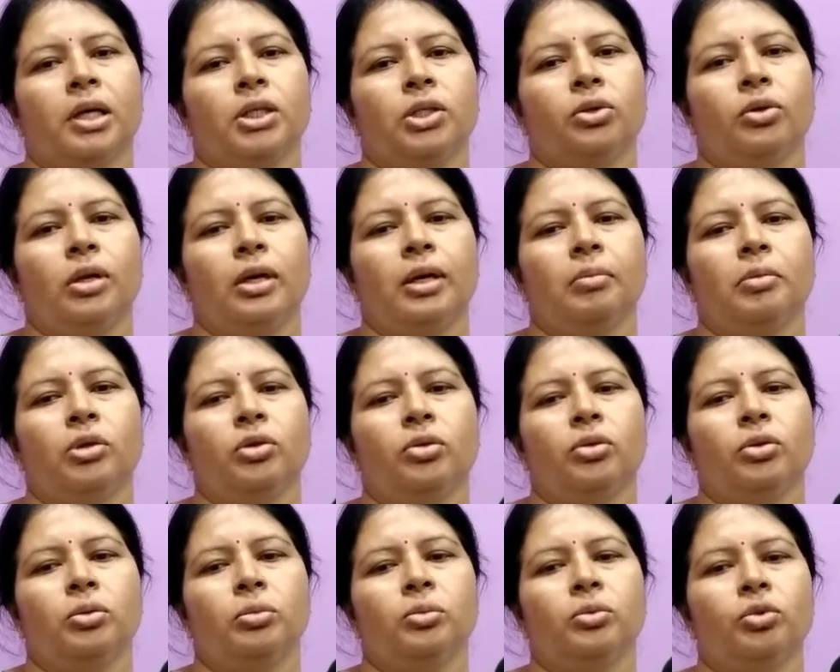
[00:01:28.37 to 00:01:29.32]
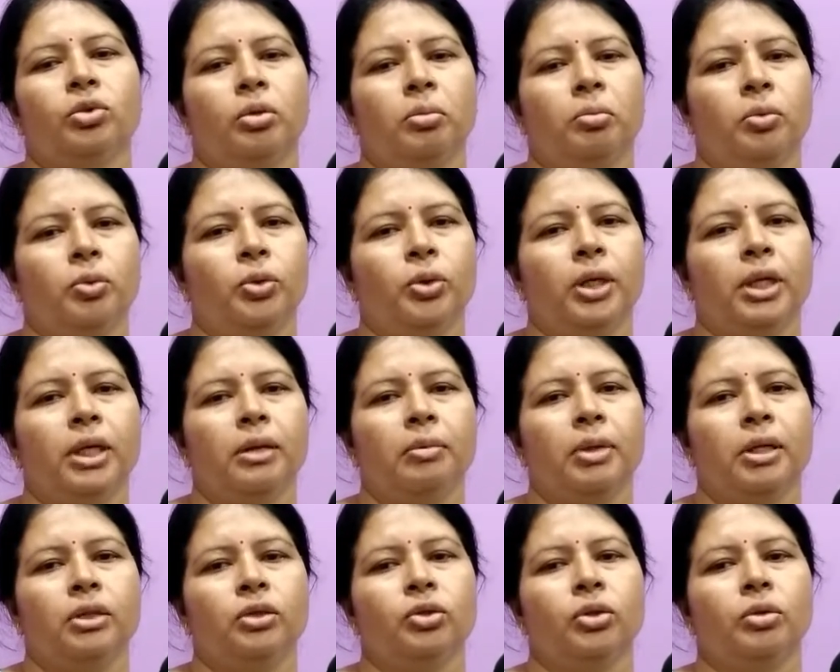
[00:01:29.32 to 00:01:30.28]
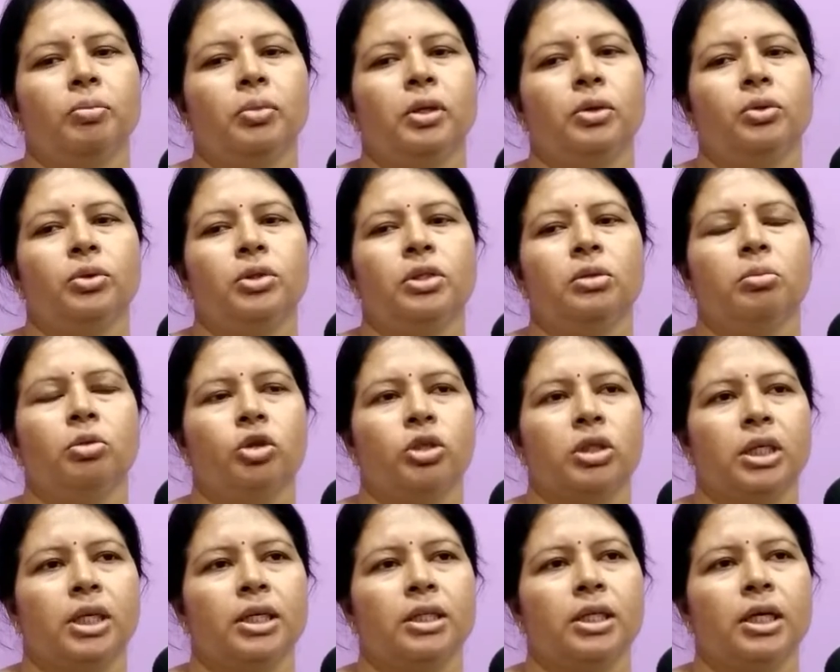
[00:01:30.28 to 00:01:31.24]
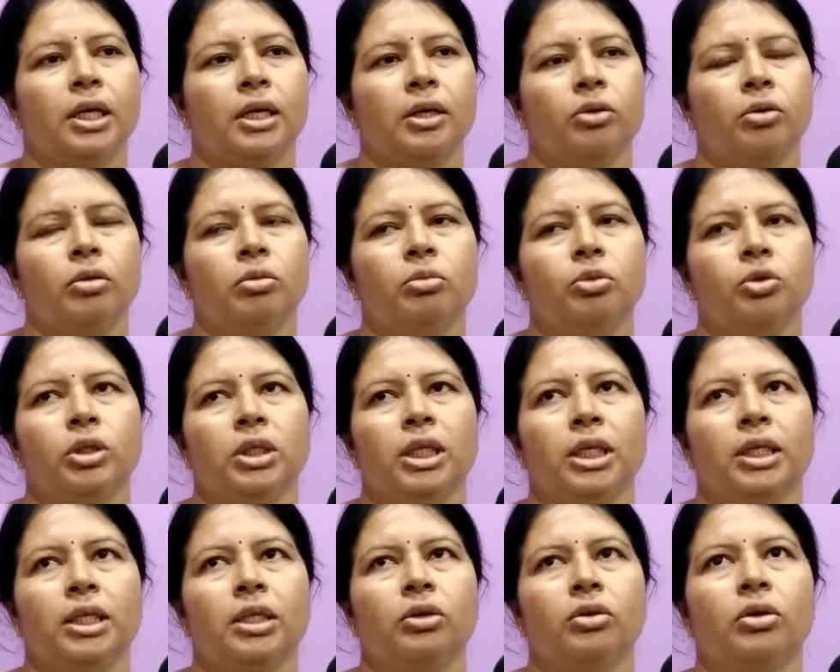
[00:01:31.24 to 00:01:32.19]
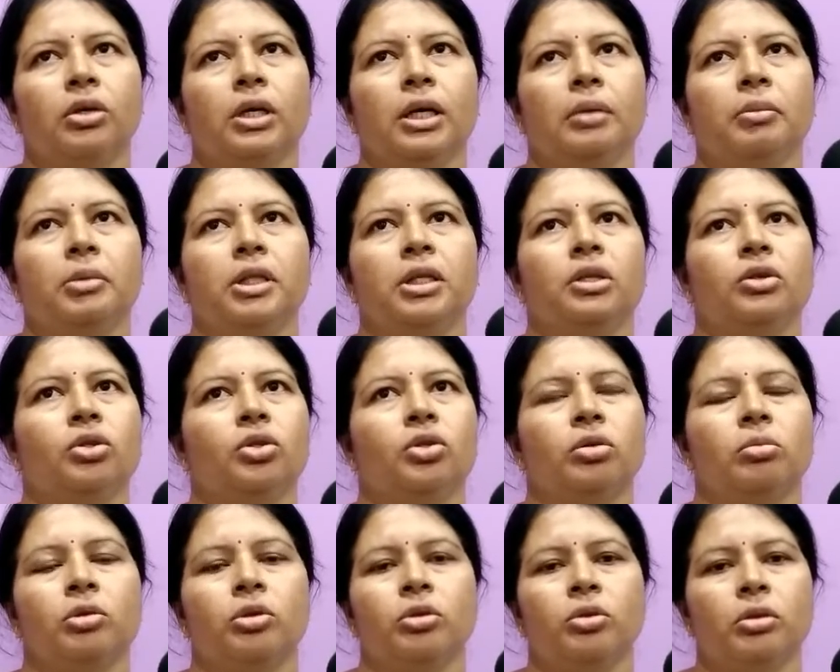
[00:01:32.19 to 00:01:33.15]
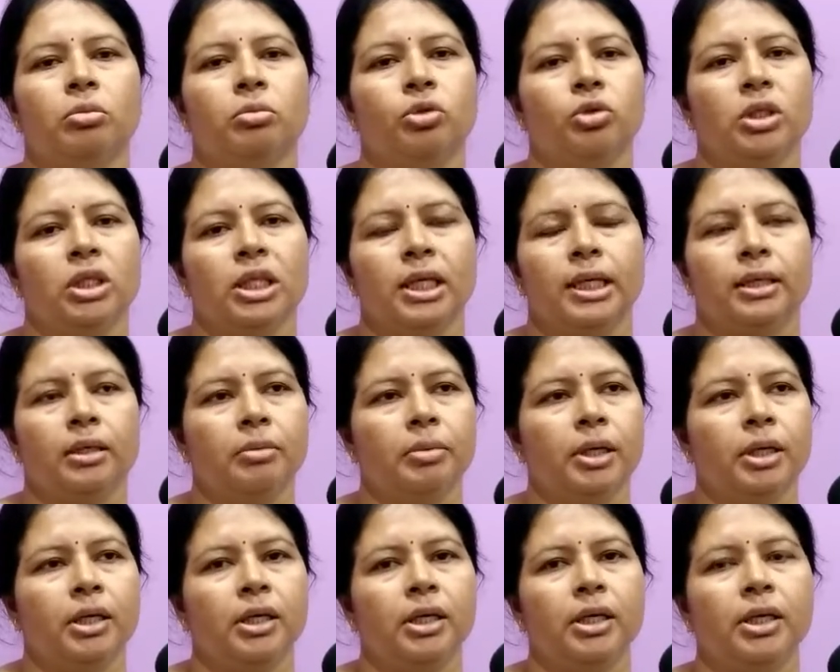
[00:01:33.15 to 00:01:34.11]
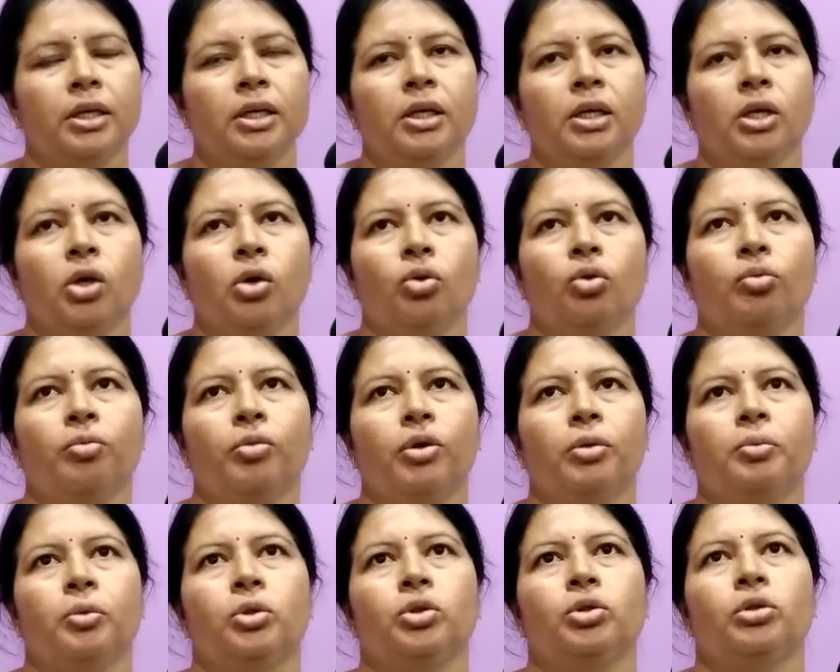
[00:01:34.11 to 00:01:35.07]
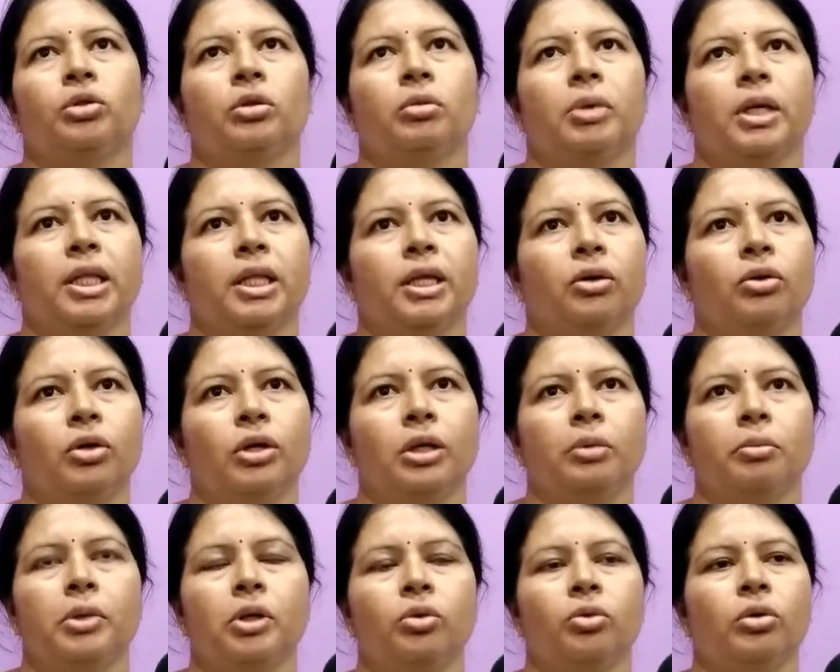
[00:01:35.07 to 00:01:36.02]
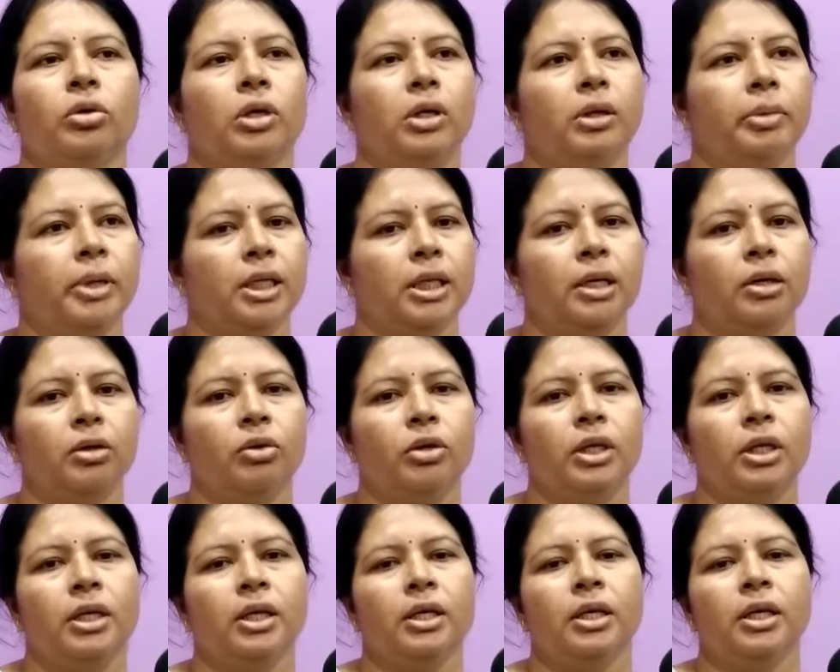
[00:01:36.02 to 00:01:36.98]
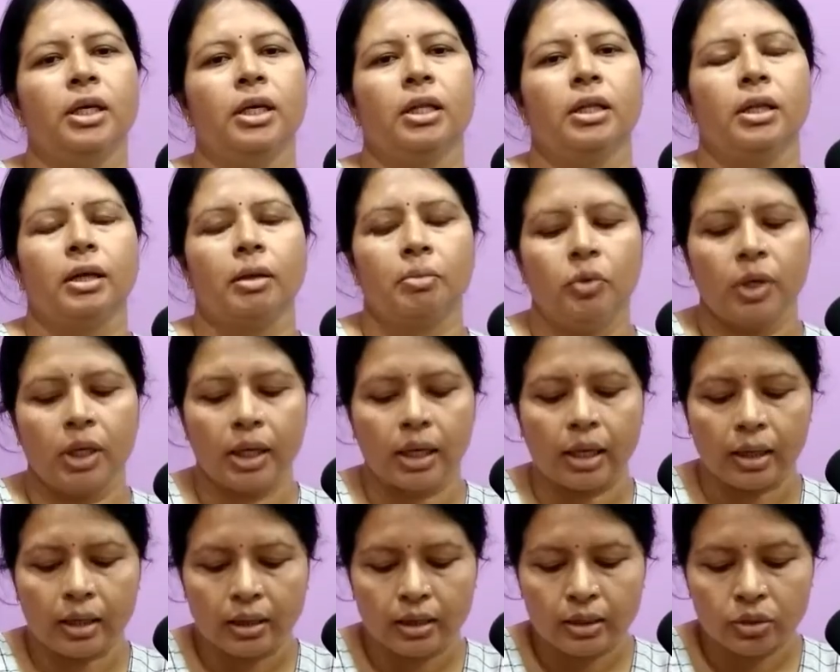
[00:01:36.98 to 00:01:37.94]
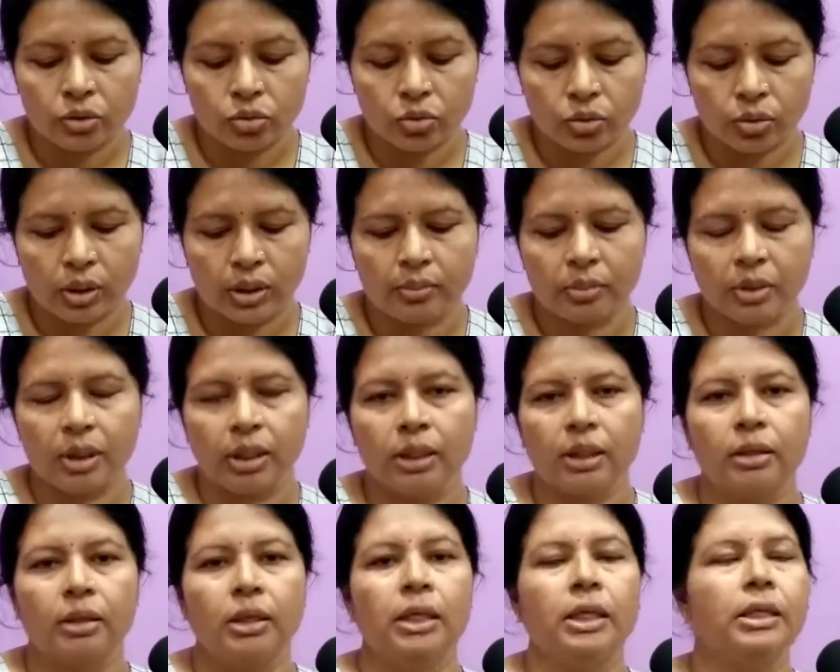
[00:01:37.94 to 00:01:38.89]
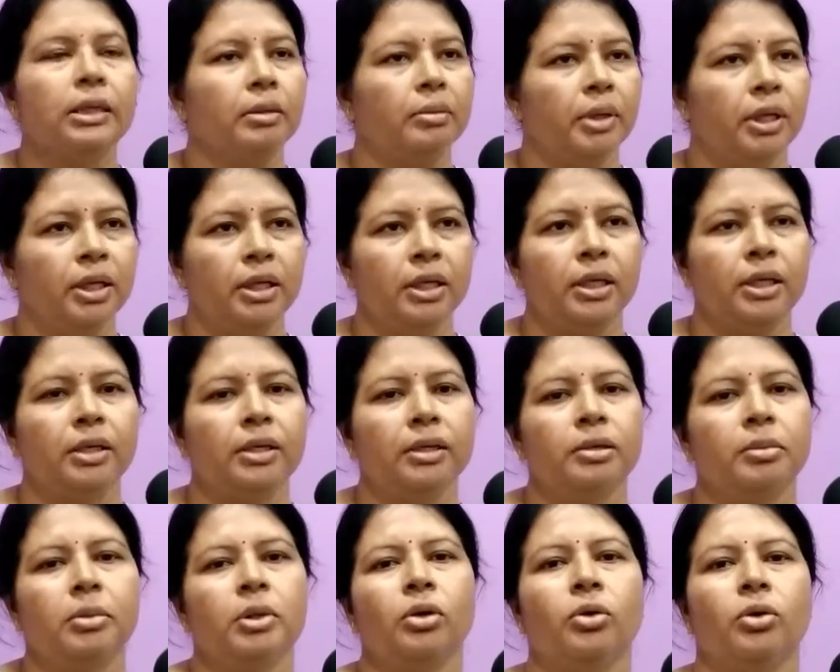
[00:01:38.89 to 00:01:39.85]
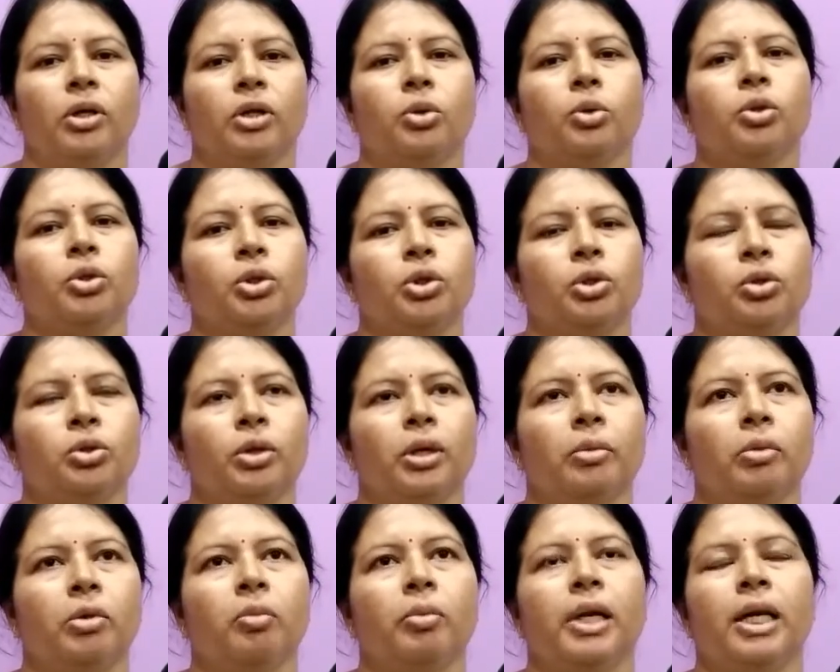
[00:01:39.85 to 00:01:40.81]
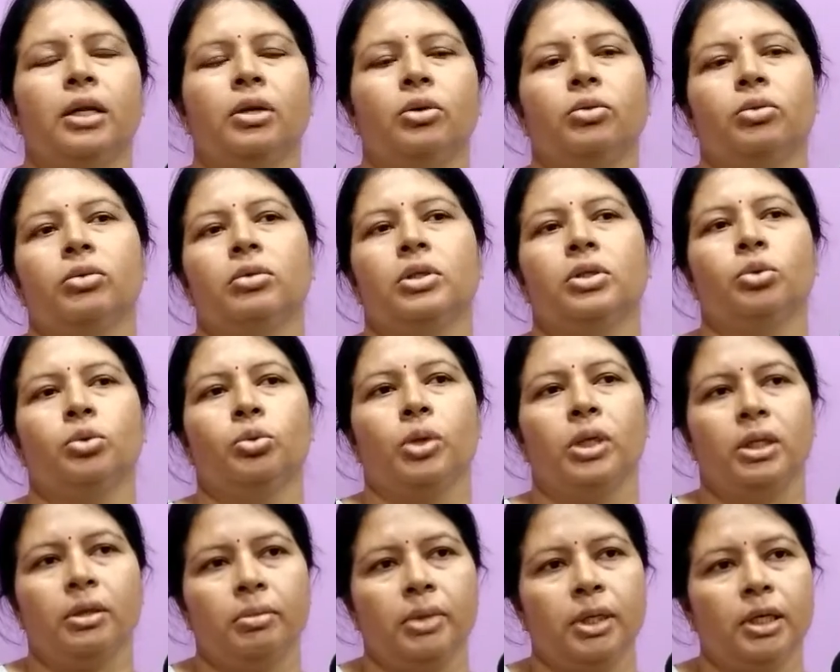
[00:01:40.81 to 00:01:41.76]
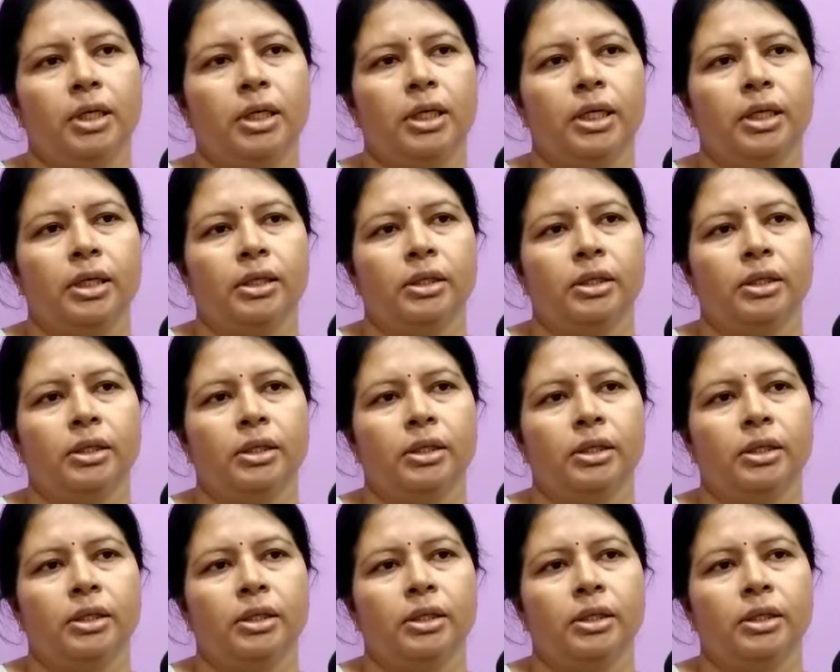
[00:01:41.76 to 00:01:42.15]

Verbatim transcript: আসলে আমি তো জব করি আমার জবটা হয়েছে বসার সারাক্ষণ বসে থাকতে হয় আমি দীর্ঘ সময় ধরে বসে থাকতে পারি না কোমরে প্রচন্ড ব্যথা হয় মেরুদণ্ডে ব্যথা করে তারপর ঘাড় নিচু করে আমি লিখতে পারি না মানে অনেক কষ্ট হয় এবং ভারী কোনো কিছু উঠাতে পারি না